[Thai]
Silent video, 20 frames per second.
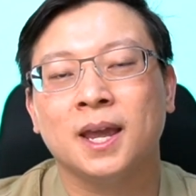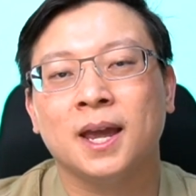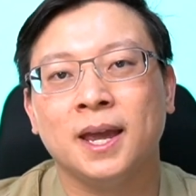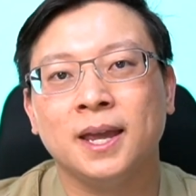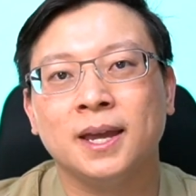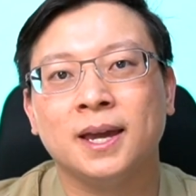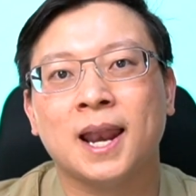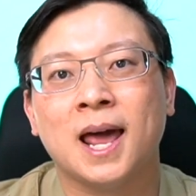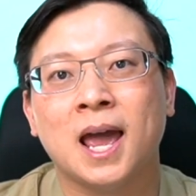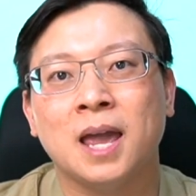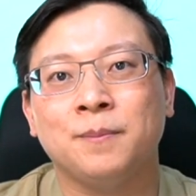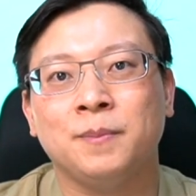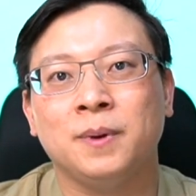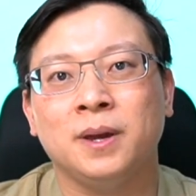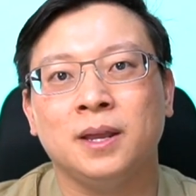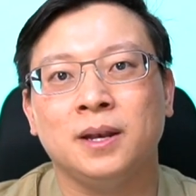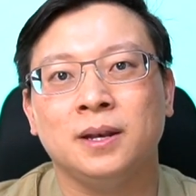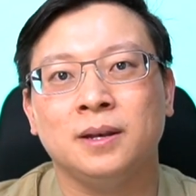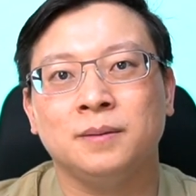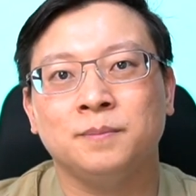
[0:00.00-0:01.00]
ให้กลาย
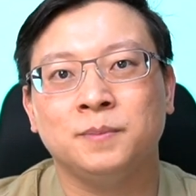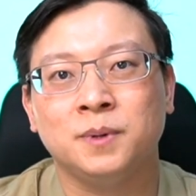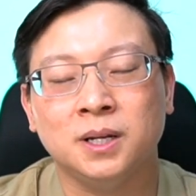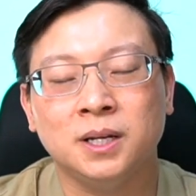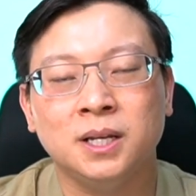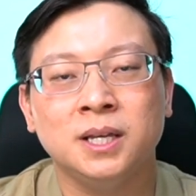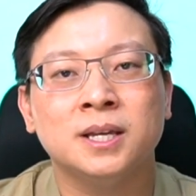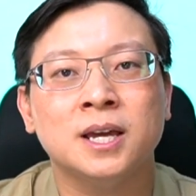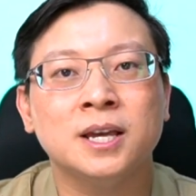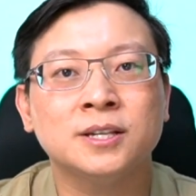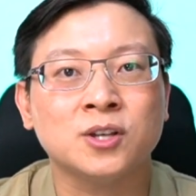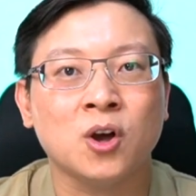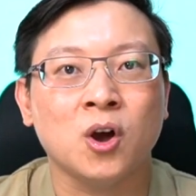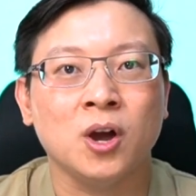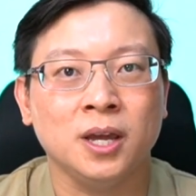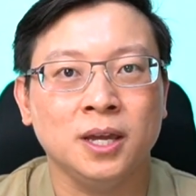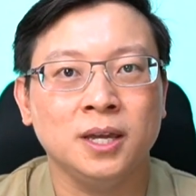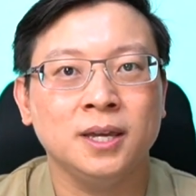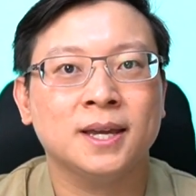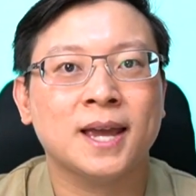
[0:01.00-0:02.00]
เป็นพื้นที่ใช้สอ
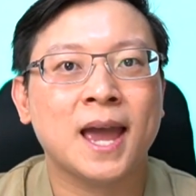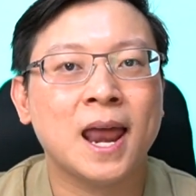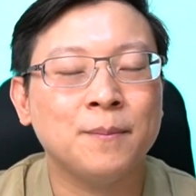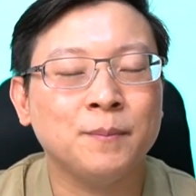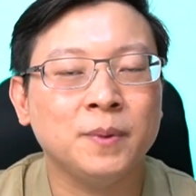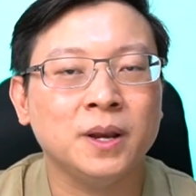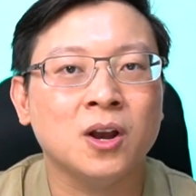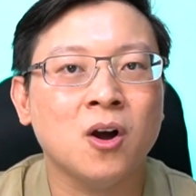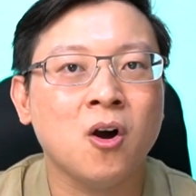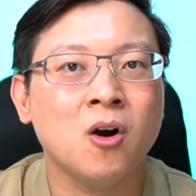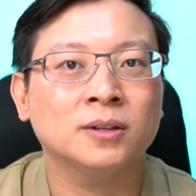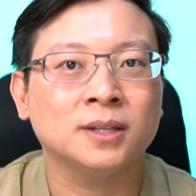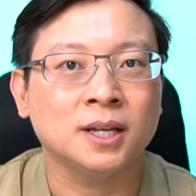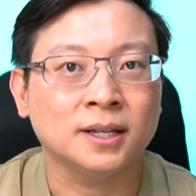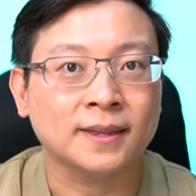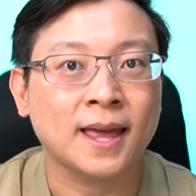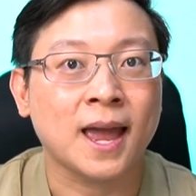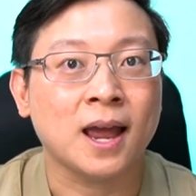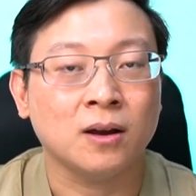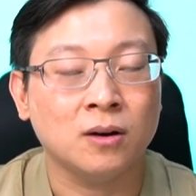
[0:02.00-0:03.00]
ยกั้นเป็นห้อง
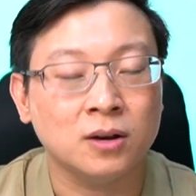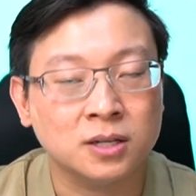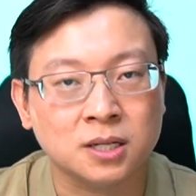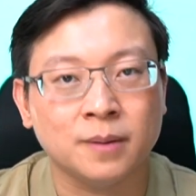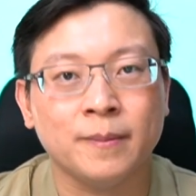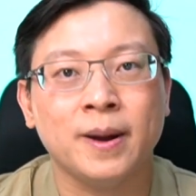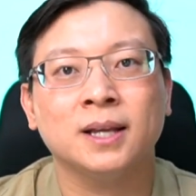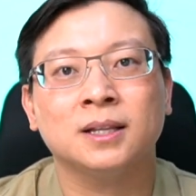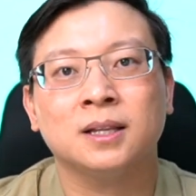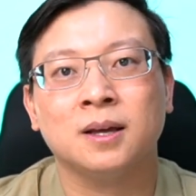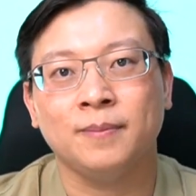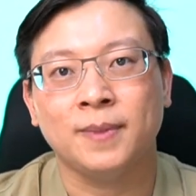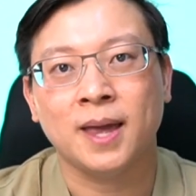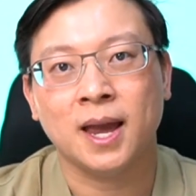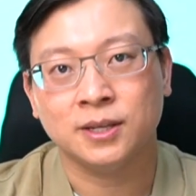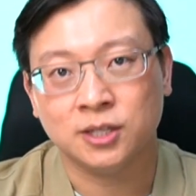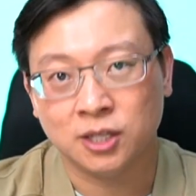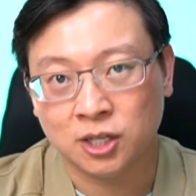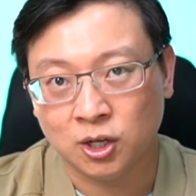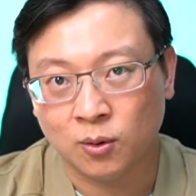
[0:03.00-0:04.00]
ต่างๆก็สามารถทำ
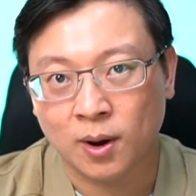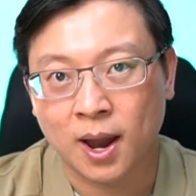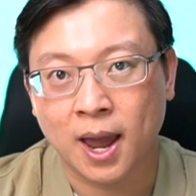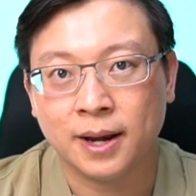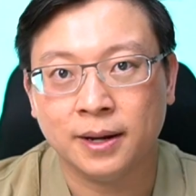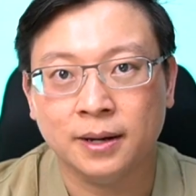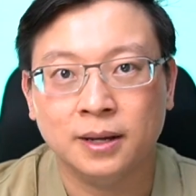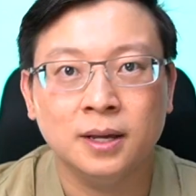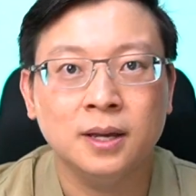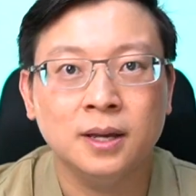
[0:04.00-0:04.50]
ได้เช่นเดียวกัน